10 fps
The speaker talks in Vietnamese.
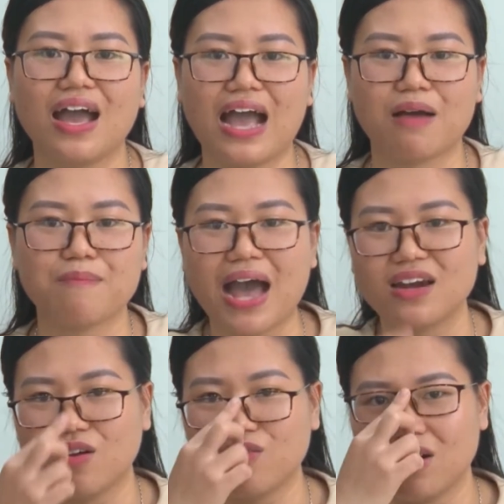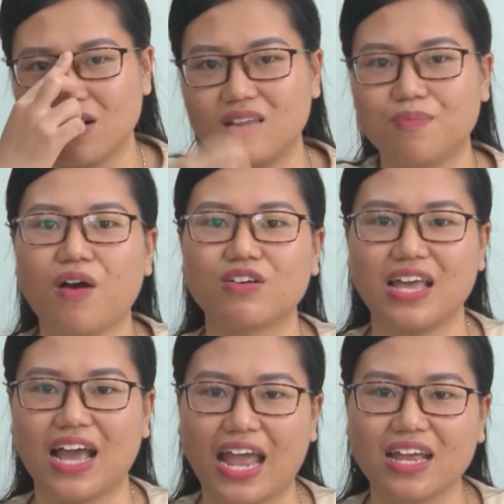các bạn trong lớp học
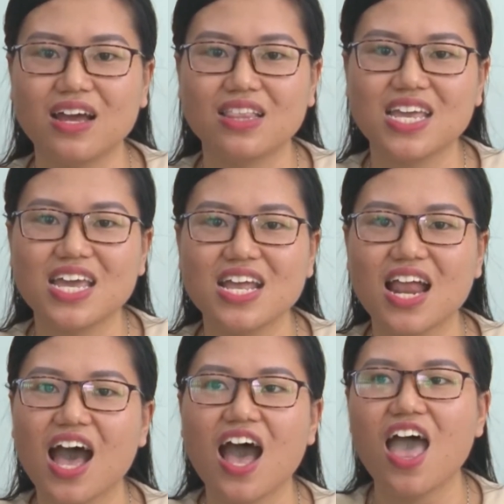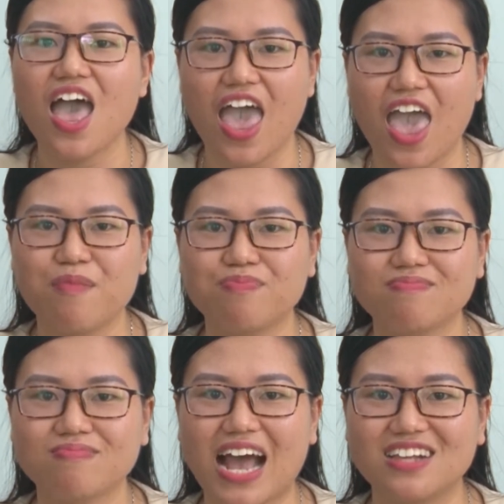tiếng Anh thì là
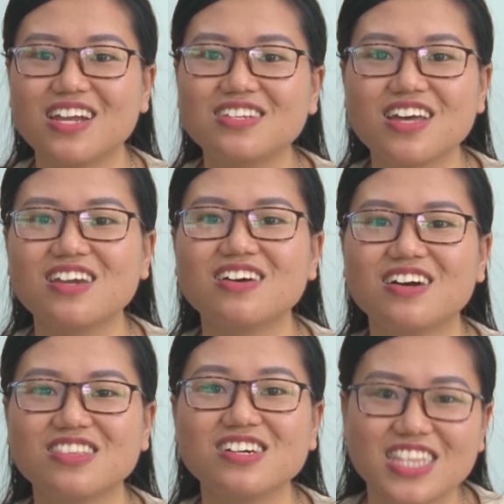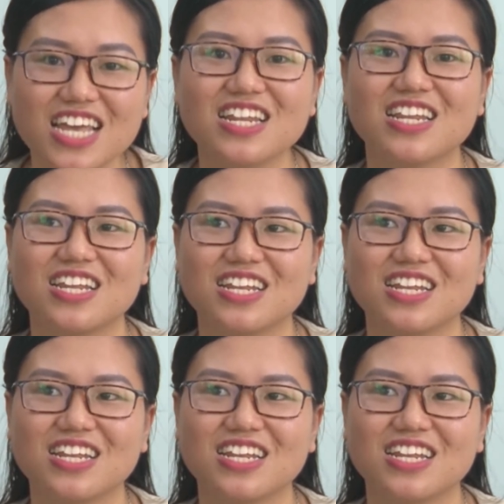em đã dần dần được tự tin,